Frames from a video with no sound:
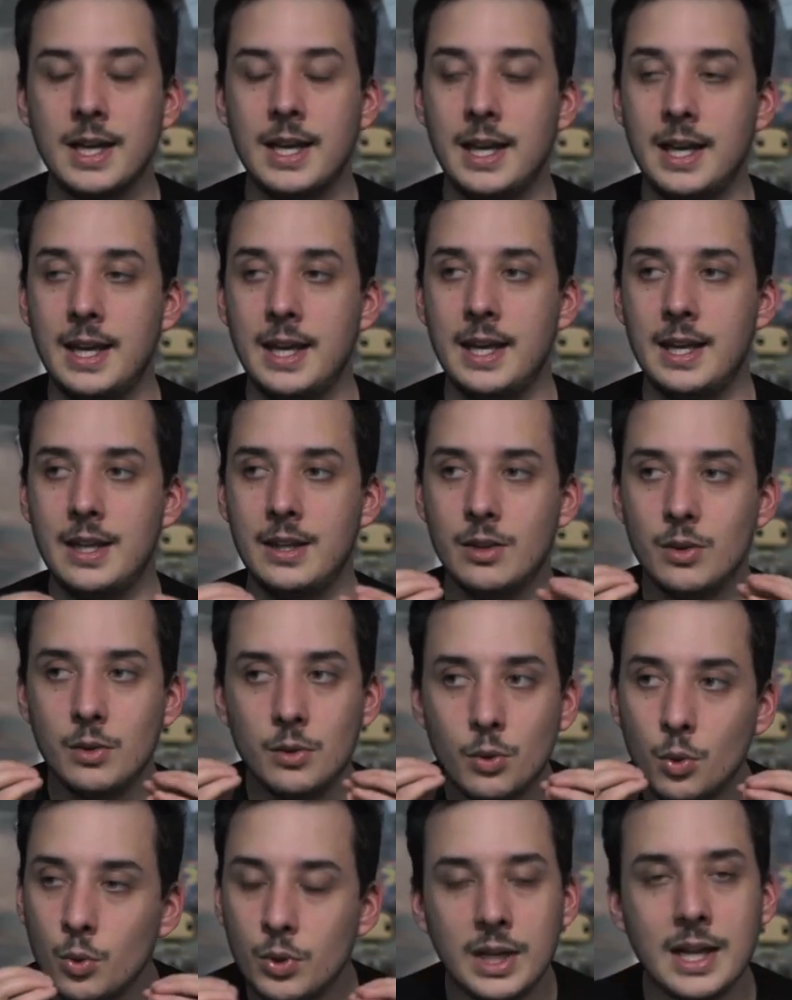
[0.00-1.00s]
Et
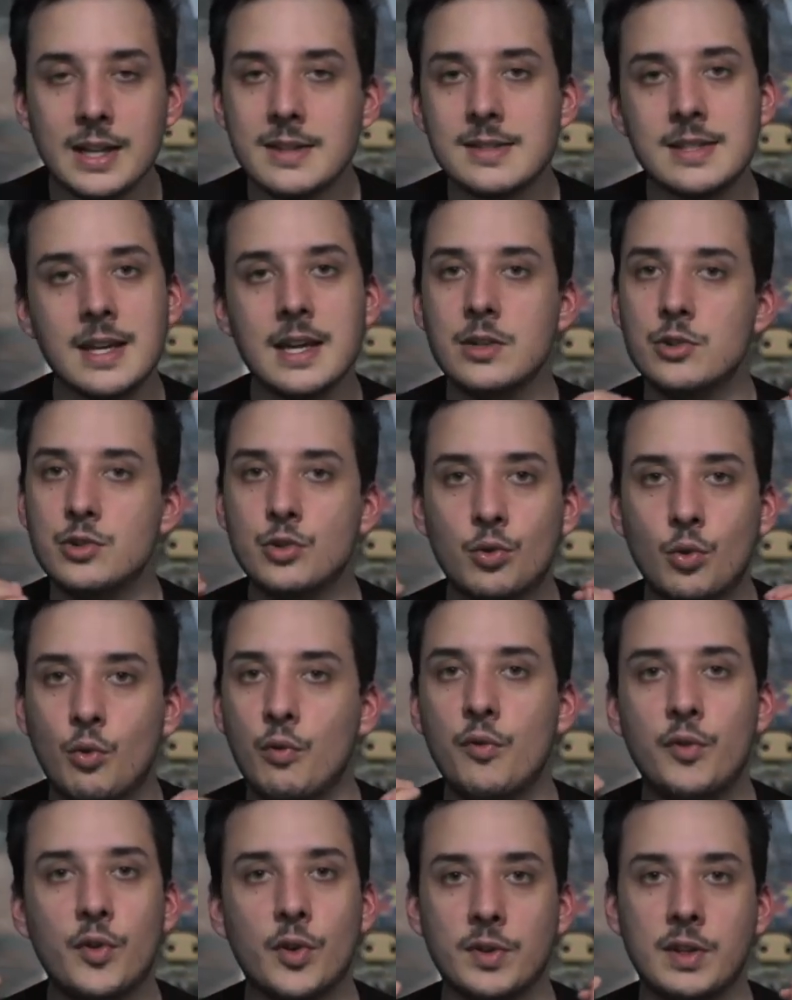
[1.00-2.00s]
au-delà de ça, je
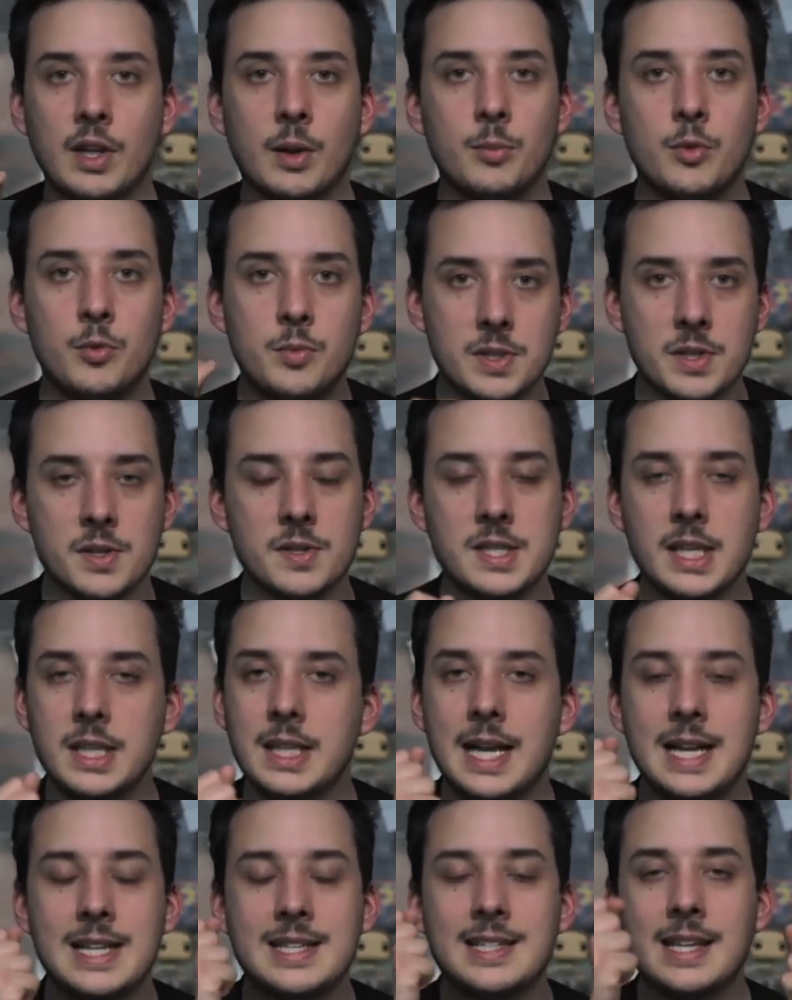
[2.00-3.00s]
trouve qu'en termes de mise en
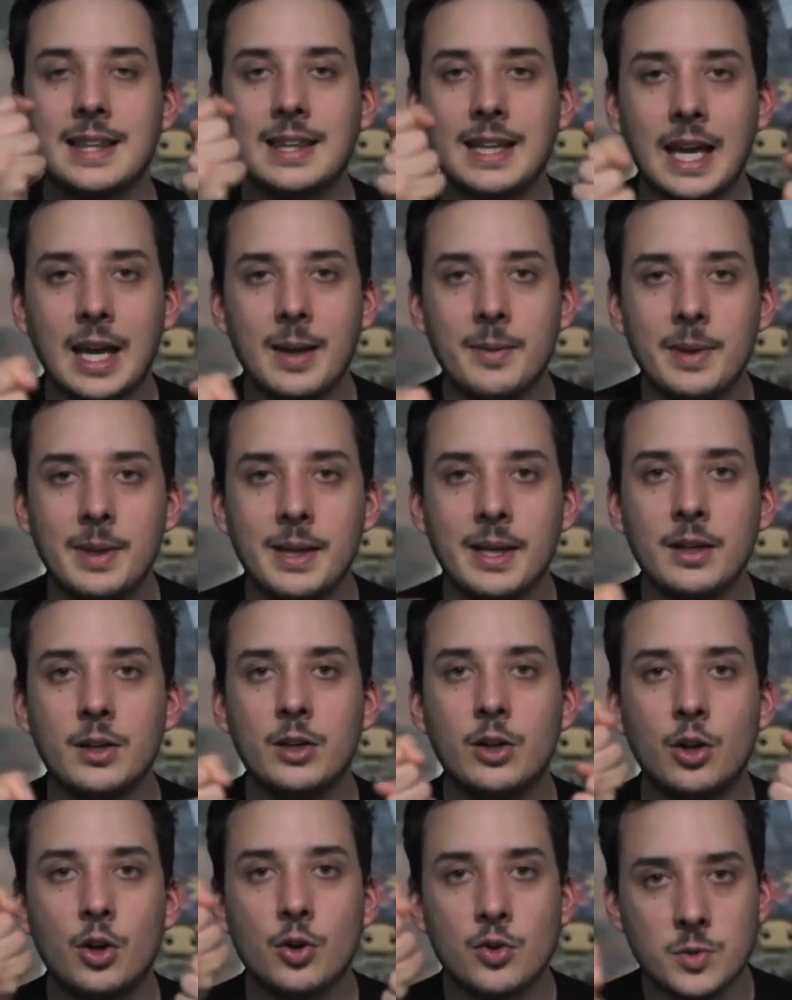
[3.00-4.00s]
scène, elle sait très bien
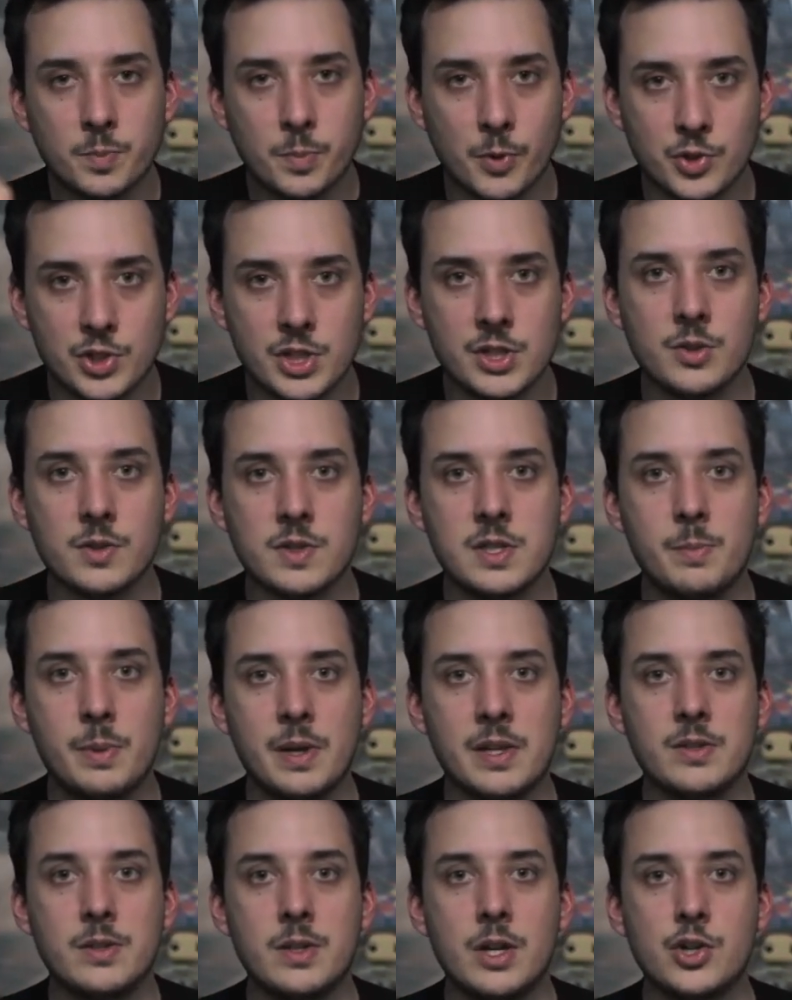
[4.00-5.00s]
quand se pencher sur ses
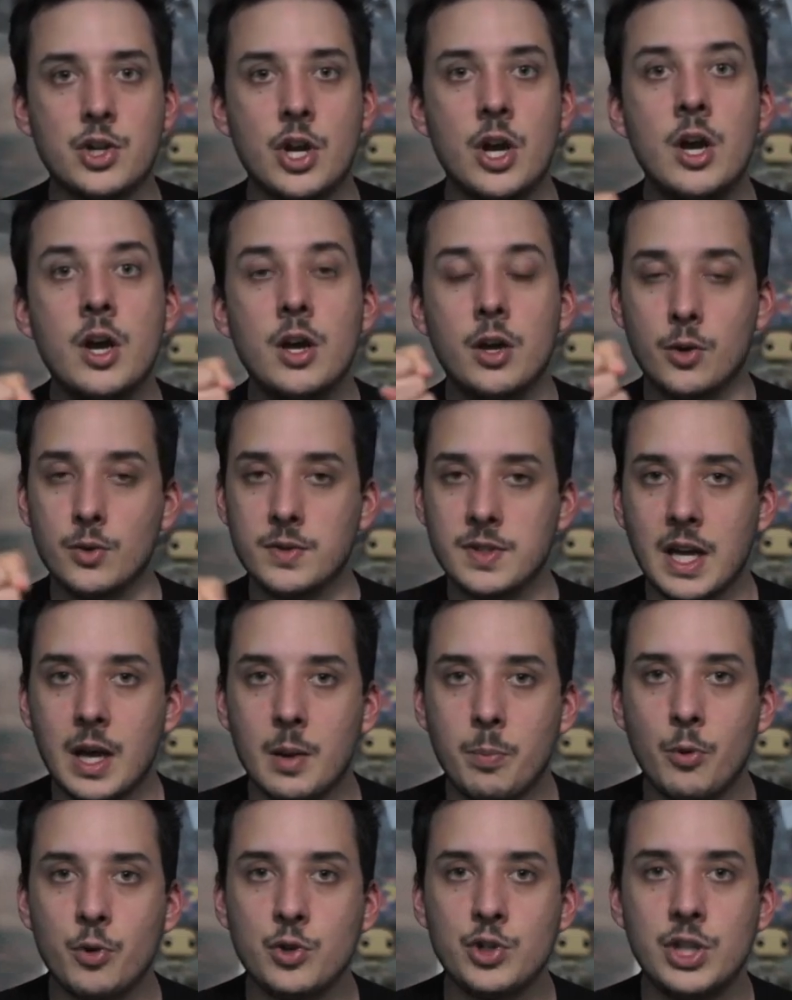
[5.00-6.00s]
personnages, quand se
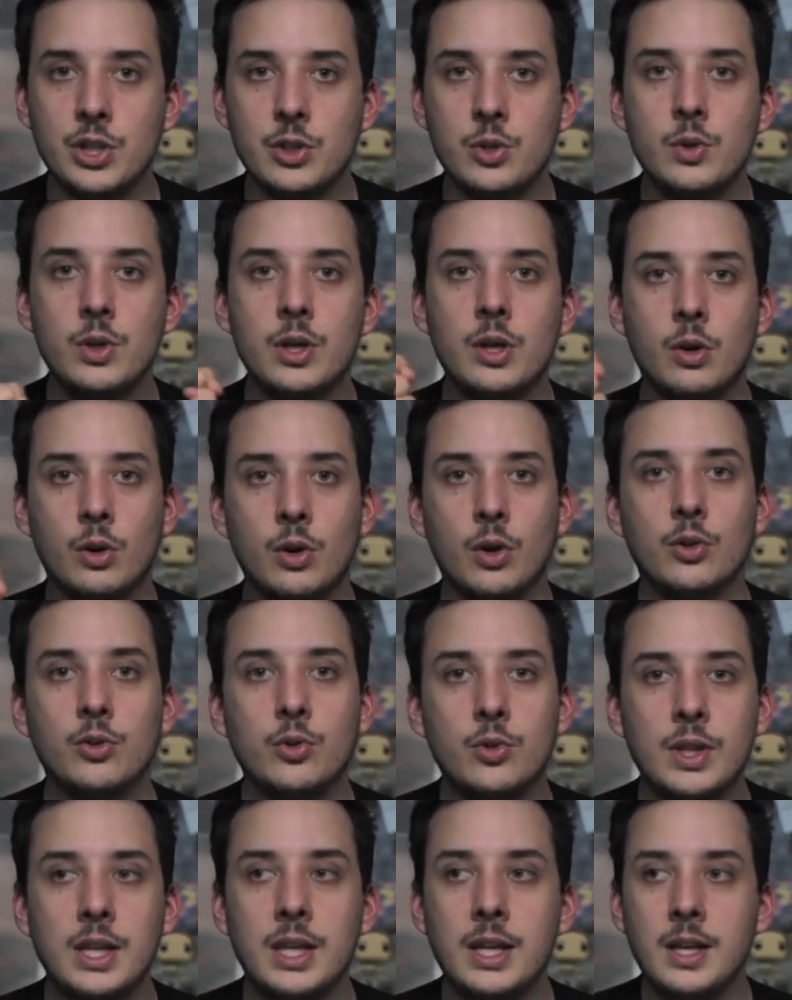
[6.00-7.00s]
rapprocher d'eux et quand leur
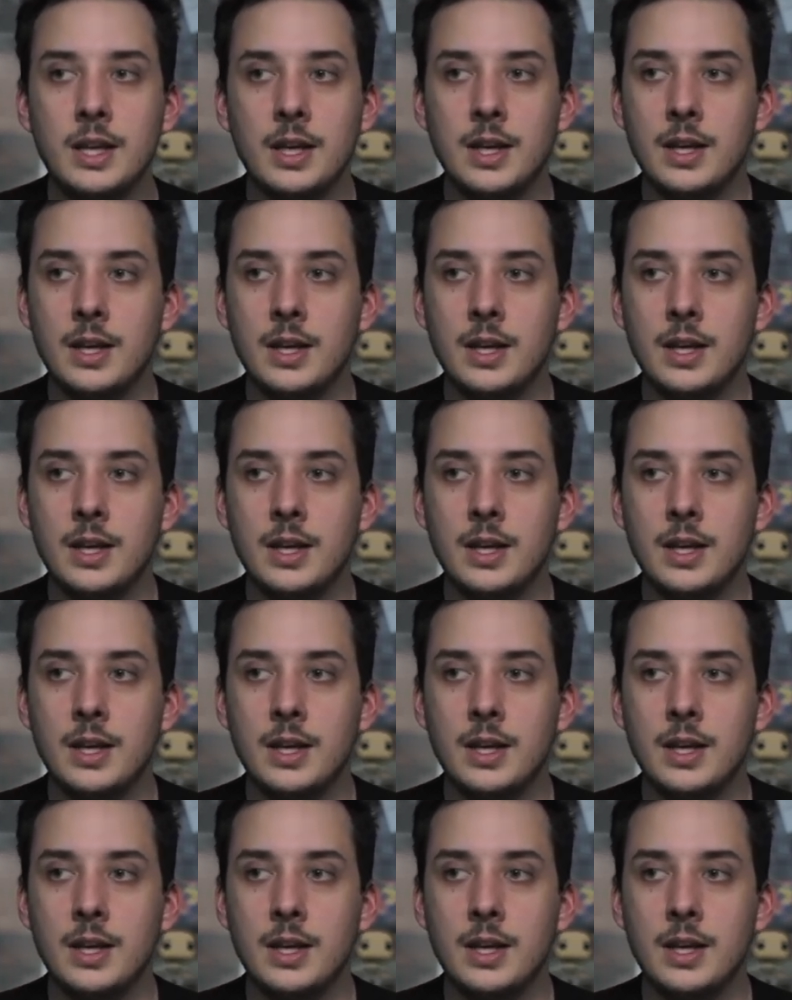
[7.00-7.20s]
donner